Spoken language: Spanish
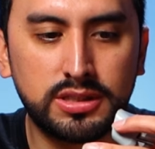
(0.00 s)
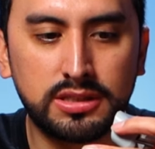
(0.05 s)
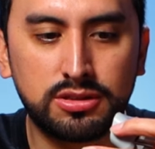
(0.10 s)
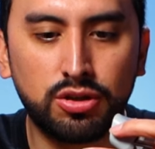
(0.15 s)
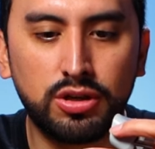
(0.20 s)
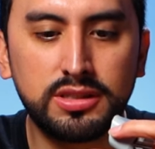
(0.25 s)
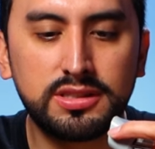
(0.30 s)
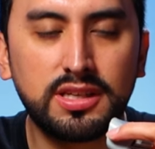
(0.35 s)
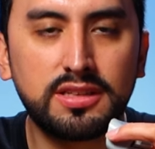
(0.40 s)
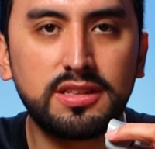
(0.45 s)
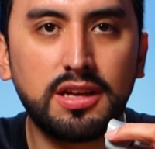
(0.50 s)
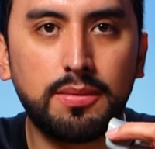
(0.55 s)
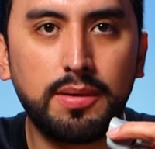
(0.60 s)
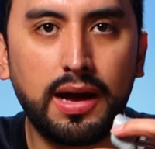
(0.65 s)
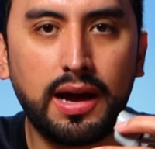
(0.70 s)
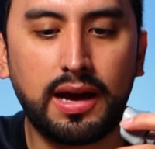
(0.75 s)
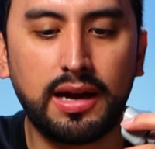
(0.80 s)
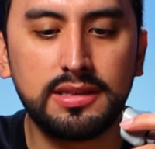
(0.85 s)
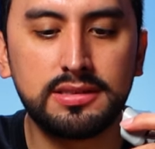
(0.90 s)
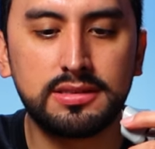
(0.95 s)
sea, son estas
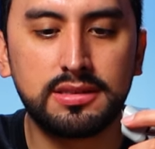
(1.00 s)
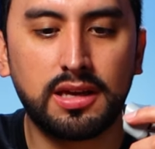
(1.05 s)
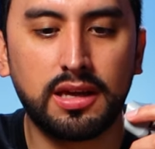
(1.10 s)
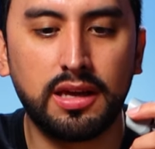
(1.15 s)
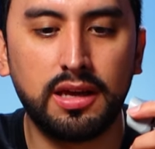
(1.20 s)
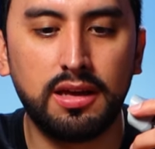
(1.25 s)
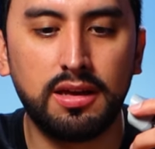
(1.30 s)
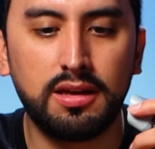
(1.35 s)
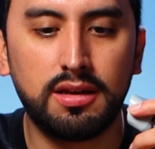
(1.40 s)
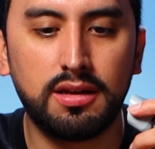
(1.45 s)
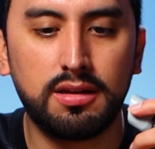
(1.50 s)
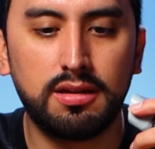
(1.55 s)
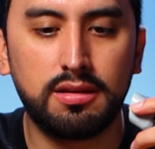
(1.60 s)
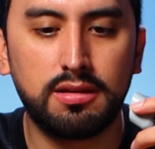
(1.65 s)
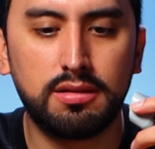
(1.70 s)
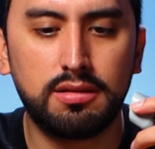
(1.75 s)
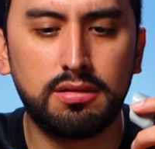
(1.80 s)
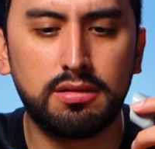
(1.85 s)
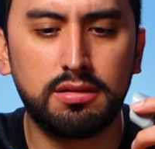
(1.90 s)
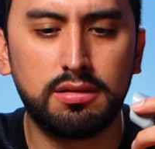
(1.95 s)
navajas que
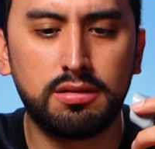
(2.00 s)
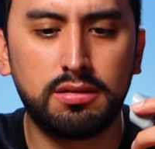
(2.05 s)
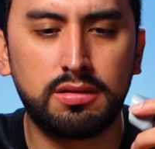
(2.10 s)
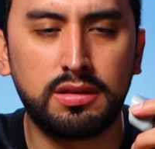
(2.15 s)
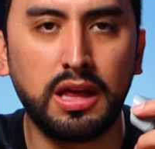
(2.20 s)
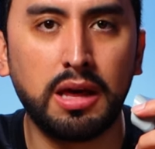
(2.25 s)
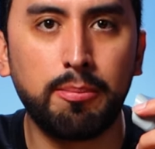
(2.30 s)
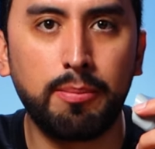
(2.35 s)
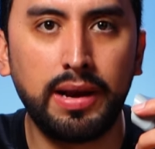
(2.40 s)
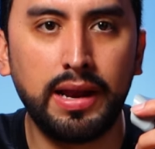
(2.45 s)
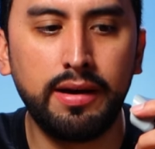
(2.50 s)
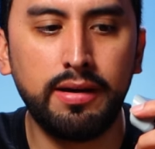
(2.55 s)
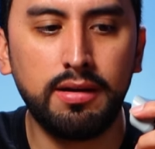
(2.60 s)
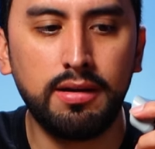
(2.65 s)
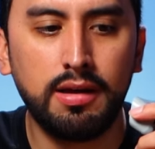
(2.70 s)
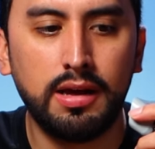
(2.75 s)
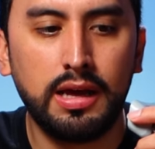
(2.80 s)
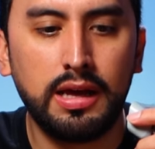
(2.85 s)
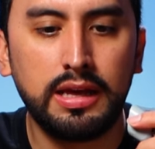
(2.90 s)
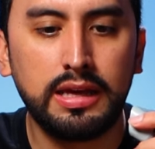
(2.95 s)
tiemblan
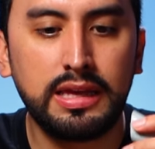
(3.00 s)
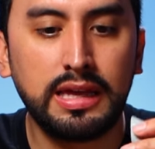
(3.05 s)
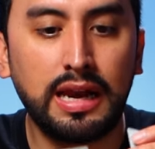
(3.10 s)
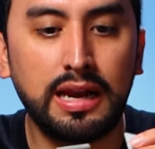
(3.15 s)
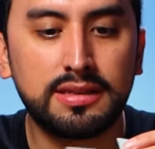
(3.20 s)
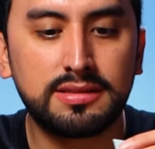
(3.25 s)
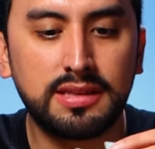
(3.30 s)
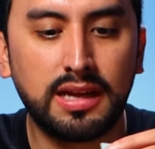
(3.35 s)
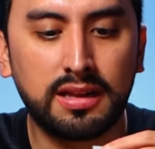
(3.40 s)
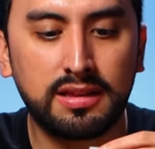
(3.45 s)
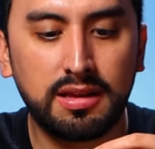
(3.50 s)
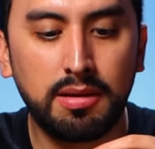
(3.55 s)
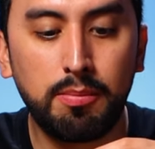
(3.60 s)
y al estar